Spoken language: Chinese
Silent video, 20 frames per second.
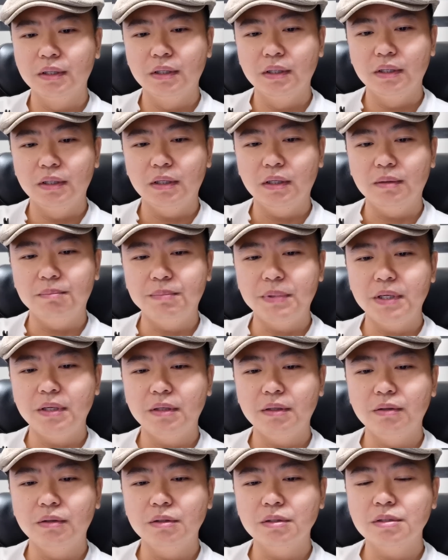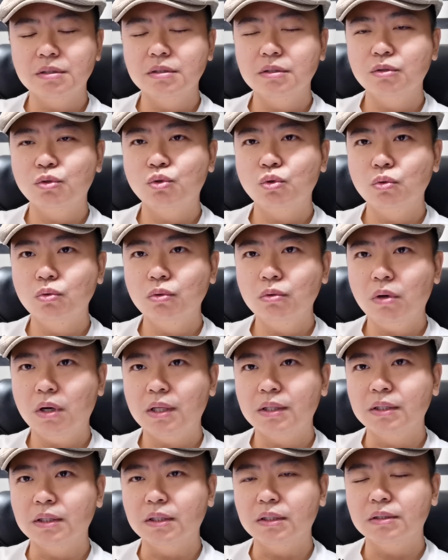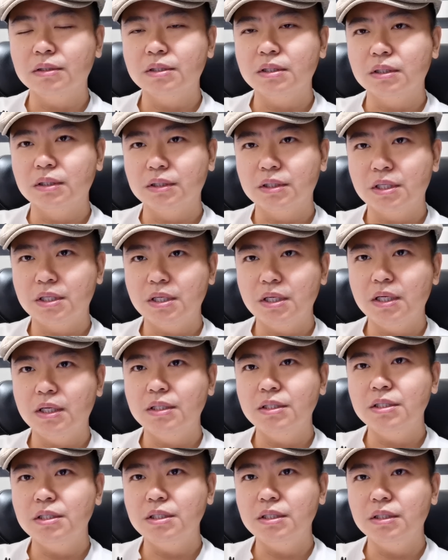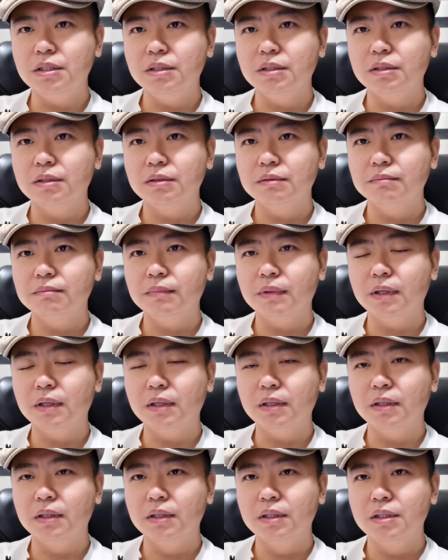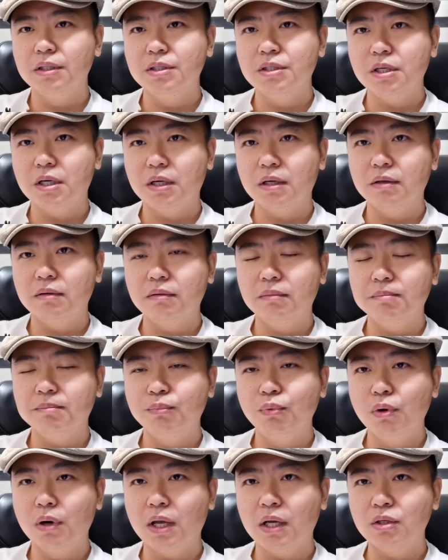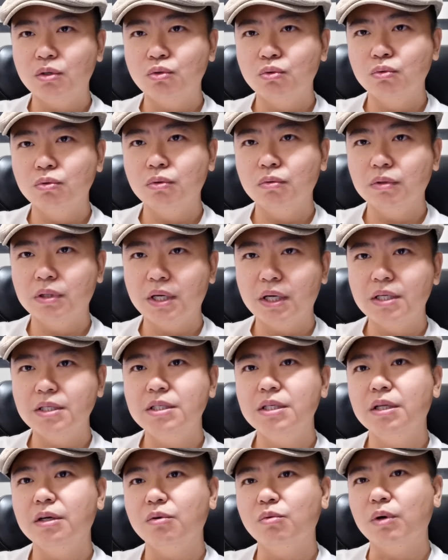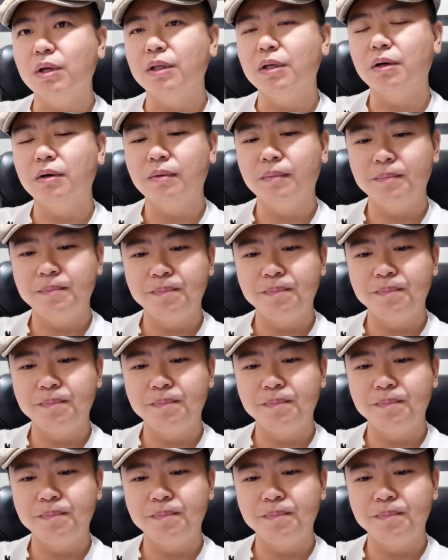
啊被俄罗斯中断的这个天然气啊向波兰输送天然气的管道。